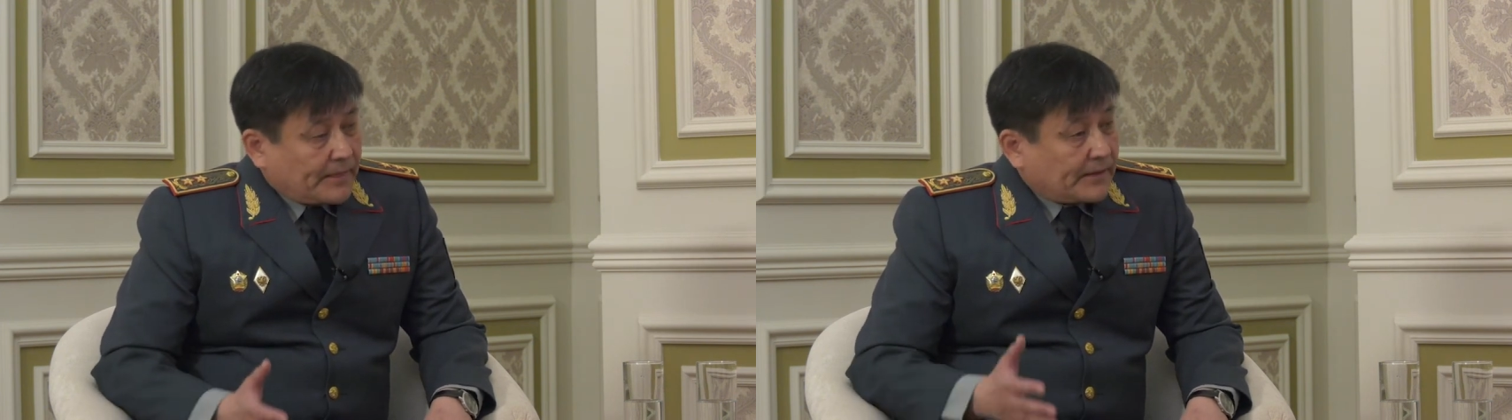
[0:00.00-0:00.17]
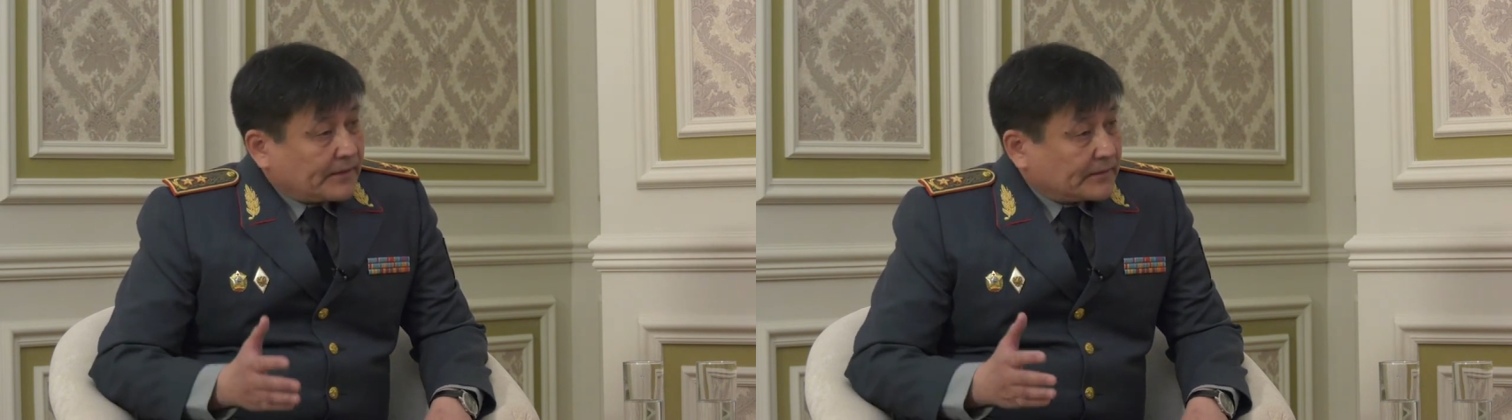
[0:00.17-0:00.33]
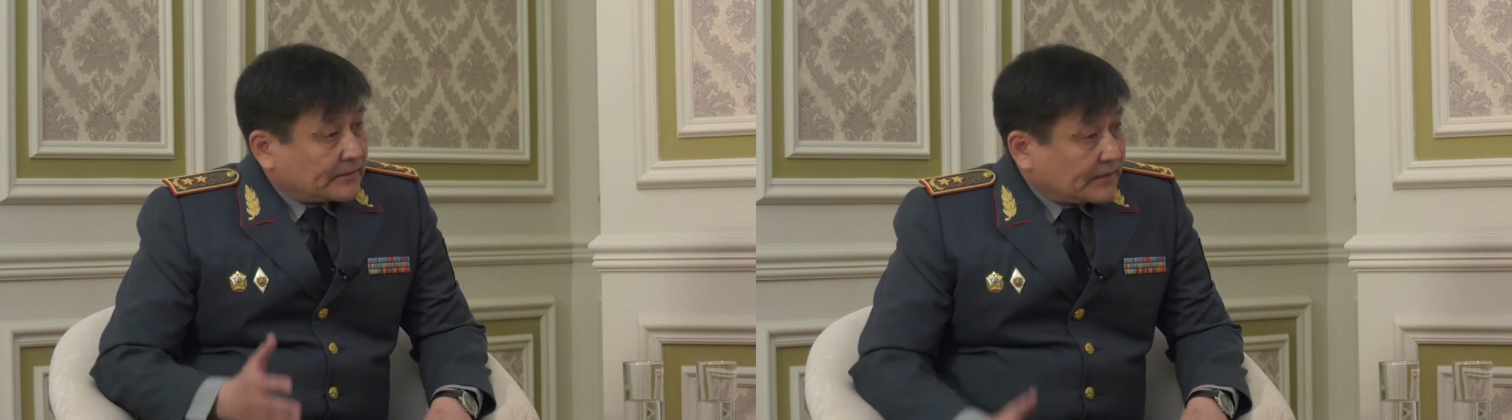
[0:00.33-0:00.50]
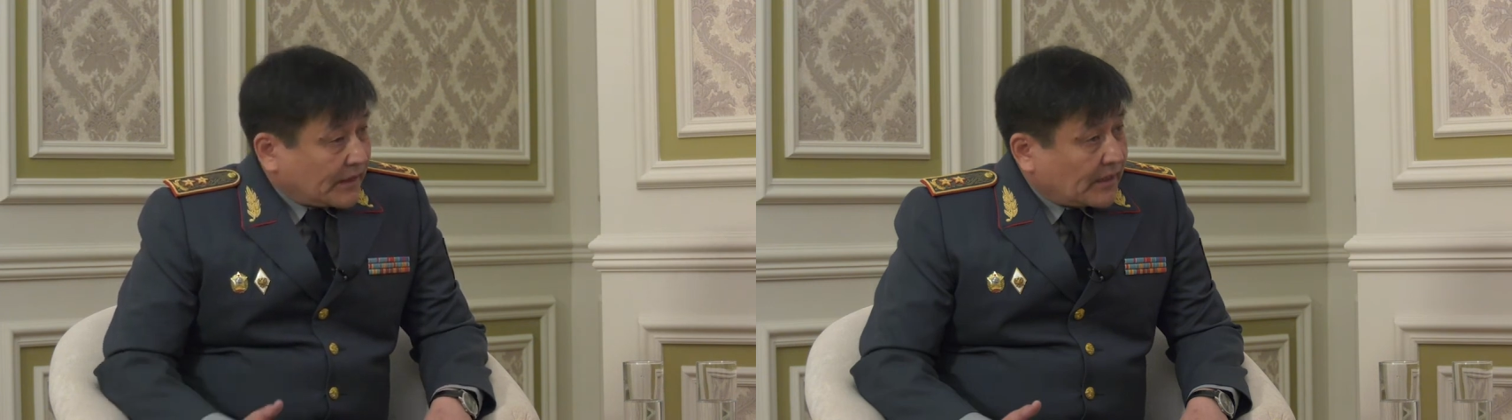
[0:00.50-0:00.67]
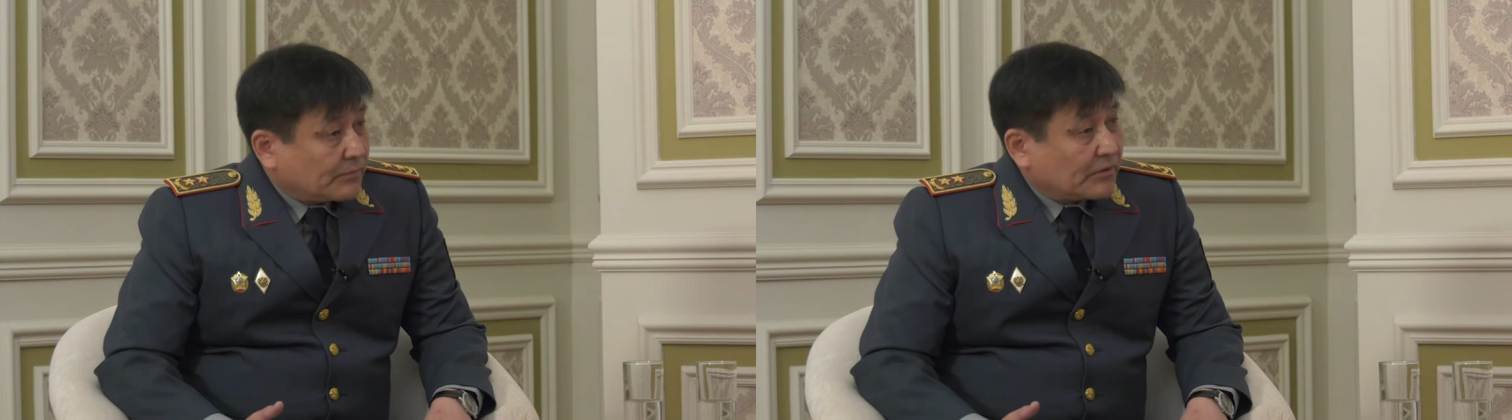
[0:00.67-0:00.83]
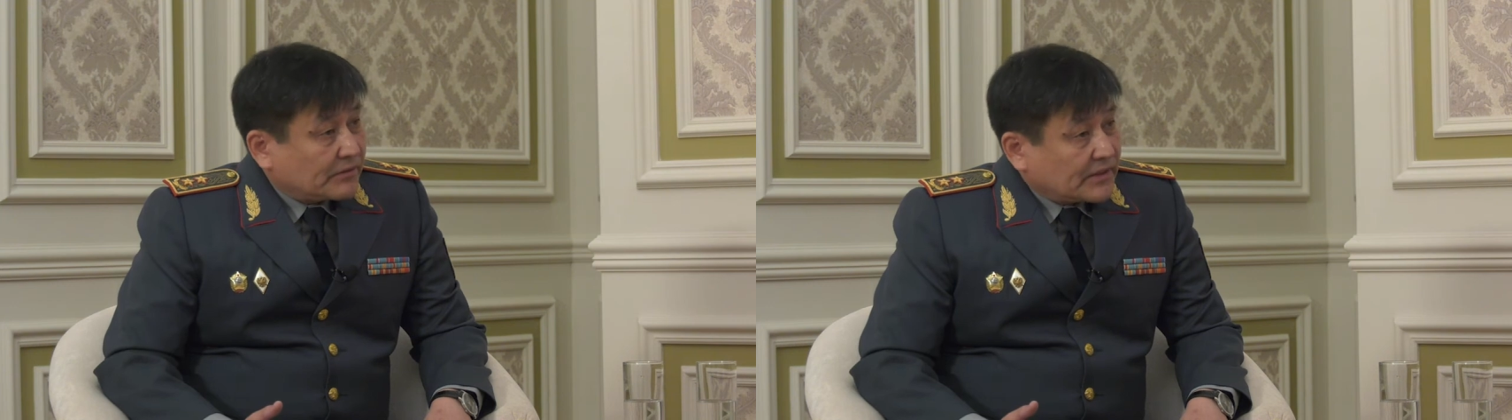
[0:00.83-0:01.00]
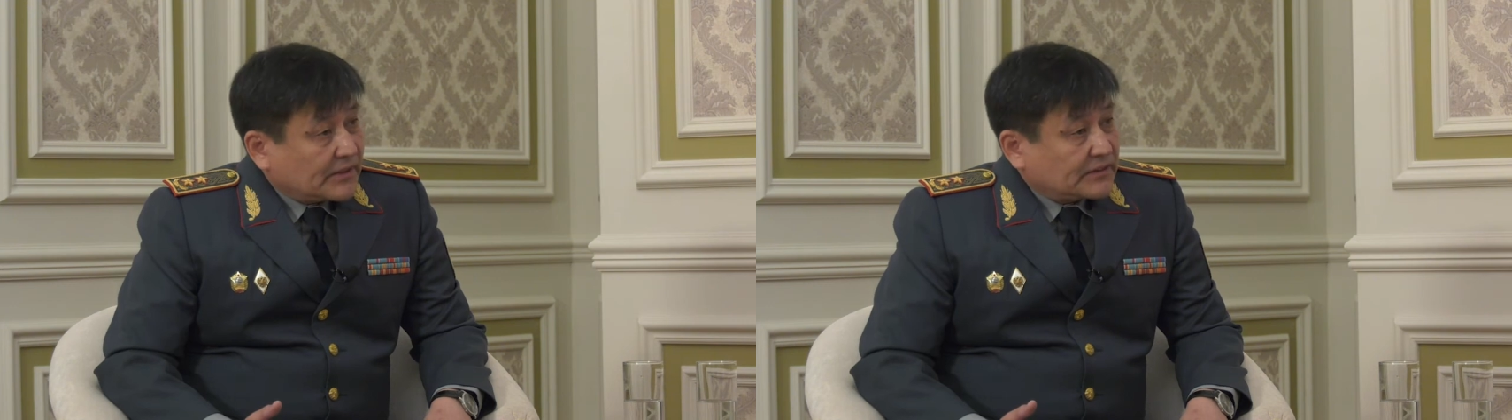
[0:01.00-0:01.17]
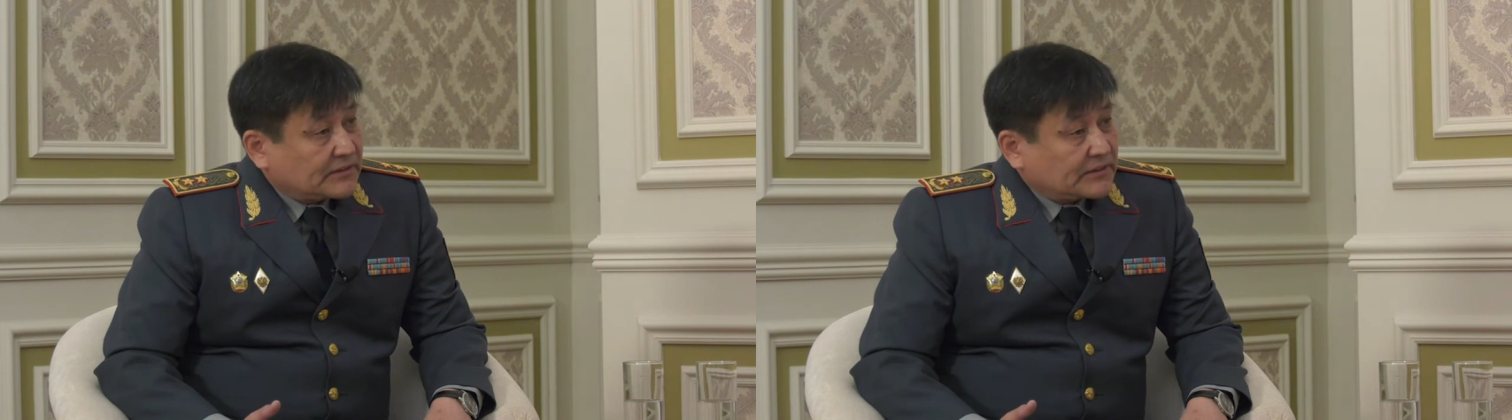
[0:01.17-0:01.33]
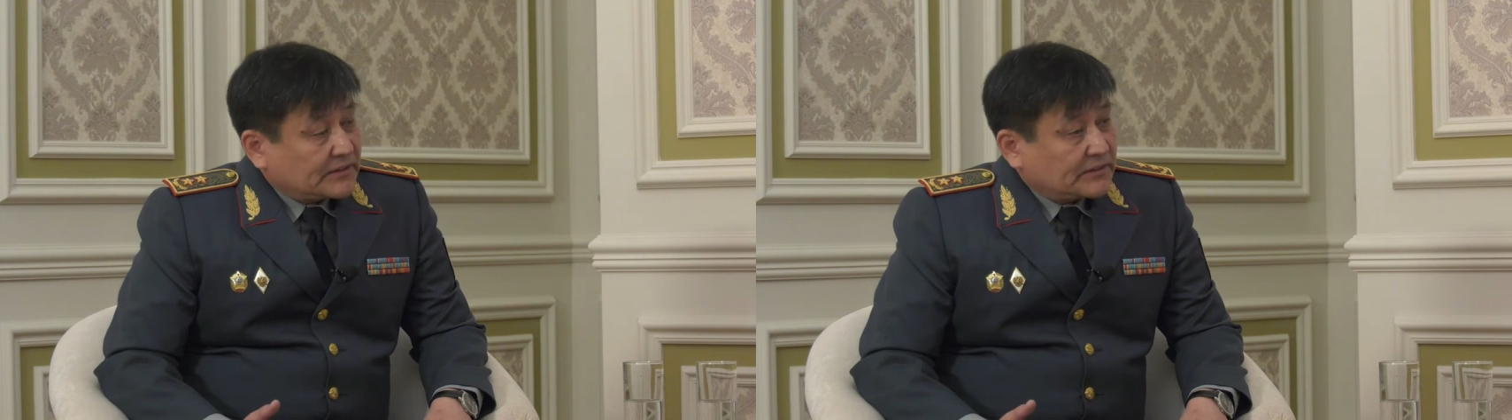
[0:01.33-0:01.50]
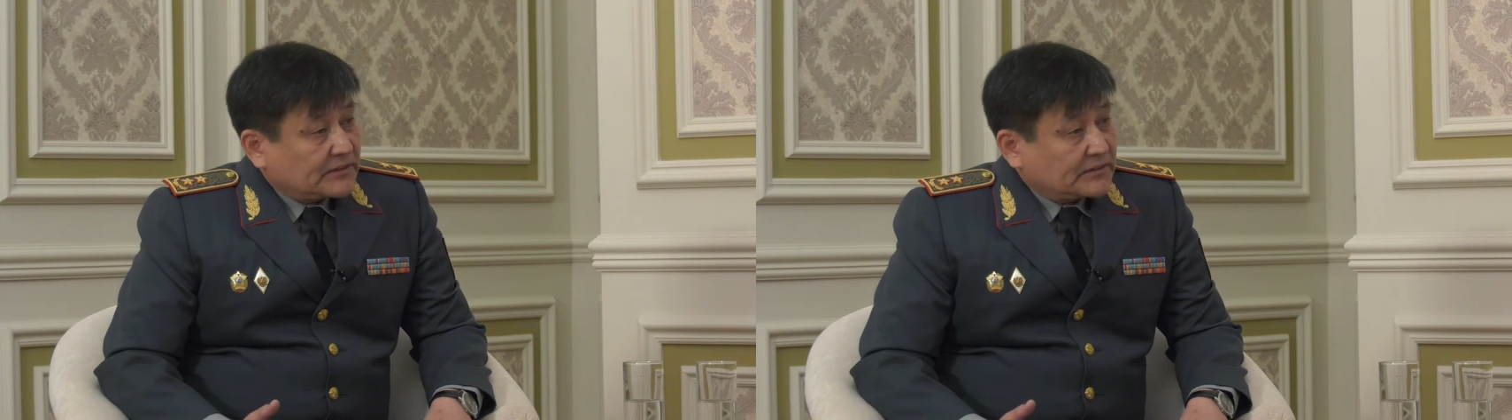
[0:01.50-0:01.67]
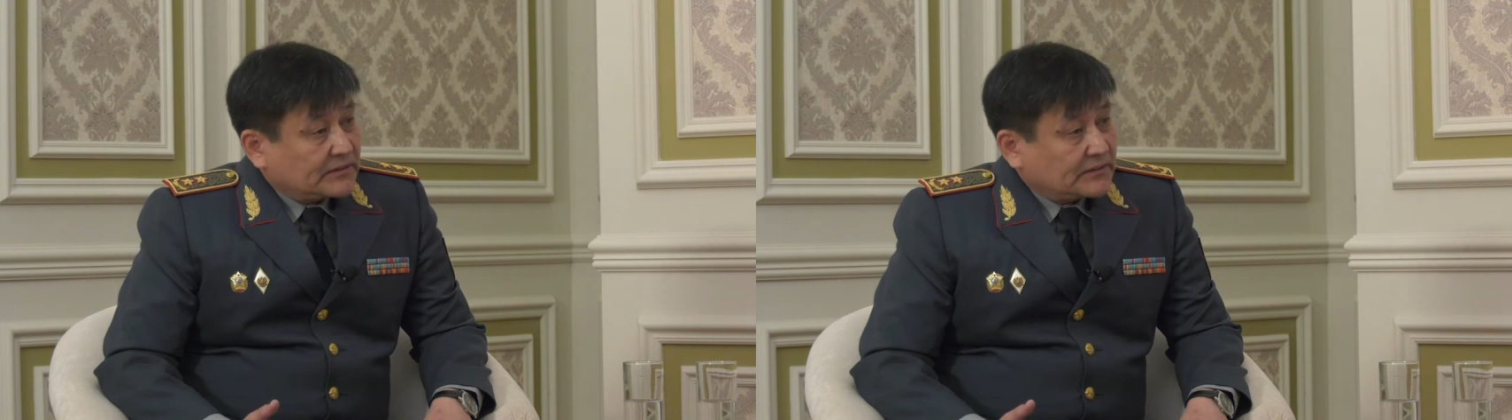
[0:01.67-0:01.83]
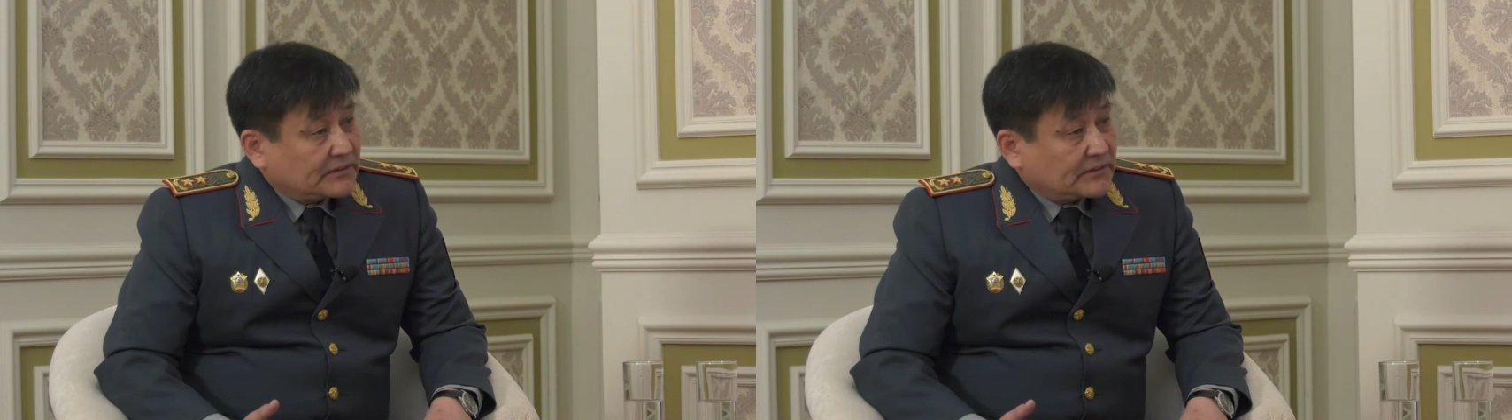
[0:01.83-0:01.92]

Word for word: Э, требовательности,